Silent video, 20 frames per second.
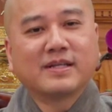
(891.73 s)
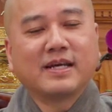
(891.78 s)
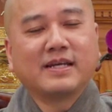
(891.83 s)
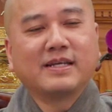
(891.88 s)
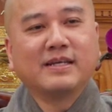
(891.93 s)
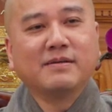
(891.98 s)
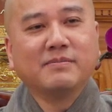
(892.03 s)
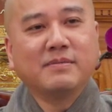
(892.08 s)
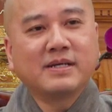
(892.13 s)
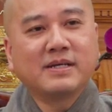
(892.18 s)
Tại
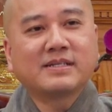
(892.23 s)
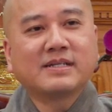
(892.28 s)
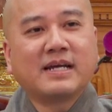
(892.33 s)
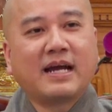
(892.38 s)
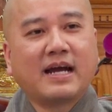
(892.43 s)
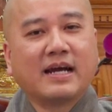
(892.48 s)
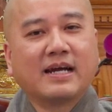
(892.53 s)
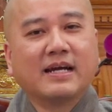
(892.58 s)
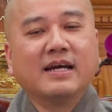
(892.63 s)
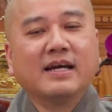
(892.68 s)
vì biết
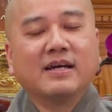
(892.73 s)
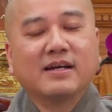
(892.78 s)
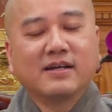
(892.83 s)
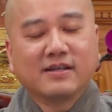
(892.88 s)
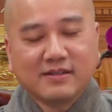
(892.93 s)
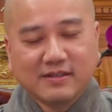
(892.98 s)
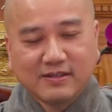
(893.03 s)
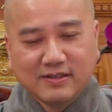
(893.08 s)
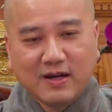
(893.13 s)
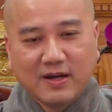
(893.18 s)
rằng
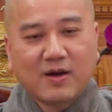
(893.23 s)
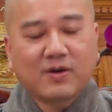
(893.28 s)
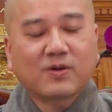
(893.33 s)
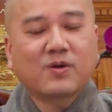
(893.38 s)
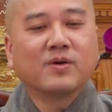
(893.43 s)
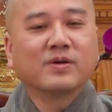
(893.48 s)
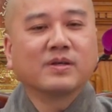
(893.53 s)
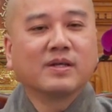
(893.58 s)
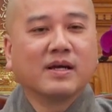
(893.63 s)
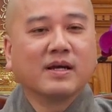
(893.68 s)
người đó
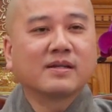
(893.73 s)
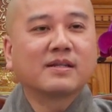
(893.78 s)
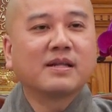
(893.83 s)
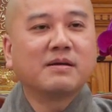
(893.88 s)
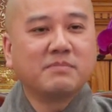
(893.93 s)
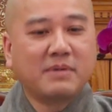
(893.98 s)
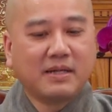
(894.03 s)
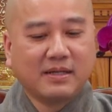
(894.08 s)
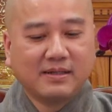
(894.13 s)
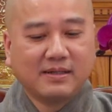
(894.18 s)
còn nhớ
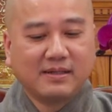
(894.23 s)
tới mình.